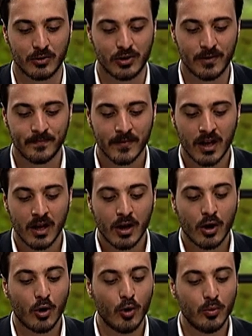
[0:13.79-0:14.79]
hocam.
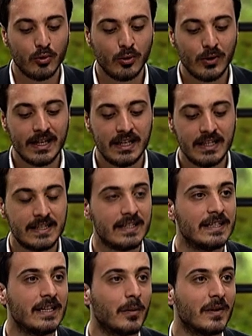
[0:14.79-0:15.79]
Ömründe
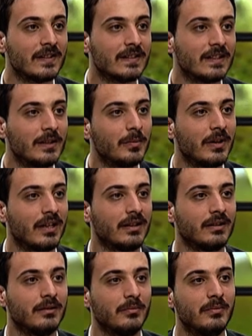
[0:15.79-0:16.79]
hiç namaz kılmayan
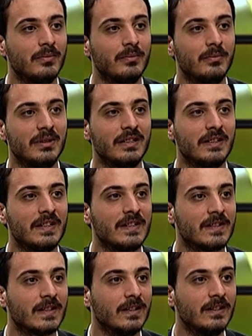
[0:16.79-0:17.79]
bir
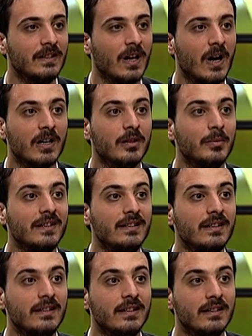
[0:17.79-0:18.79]
insanın
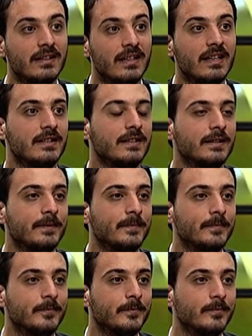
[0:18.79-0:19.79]
akıbeti nedir?
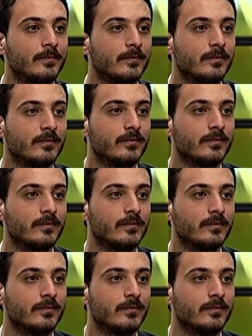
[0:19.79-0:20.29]
Evet.